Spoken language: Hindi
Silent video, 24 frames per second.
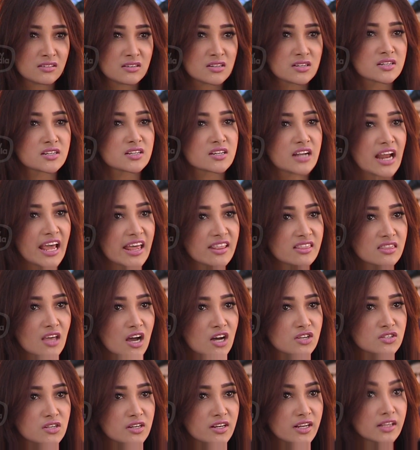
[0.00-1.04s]
है अभी देखते
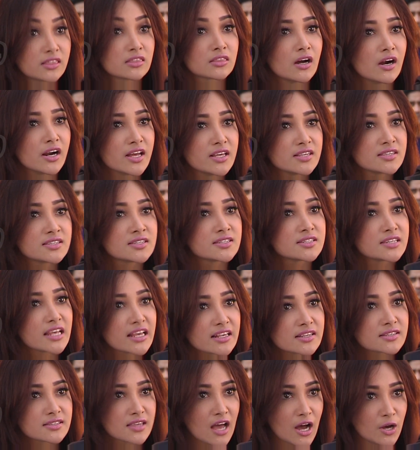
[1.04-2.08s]
हैं आगे क्या क्या होता है
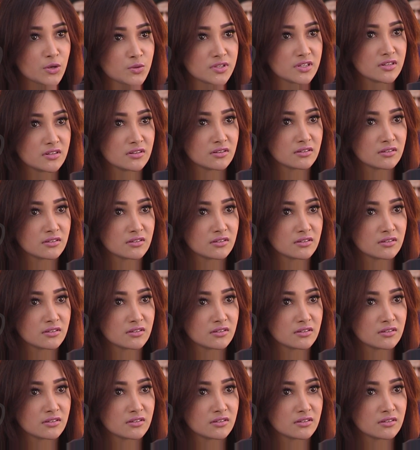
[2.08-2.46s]
बट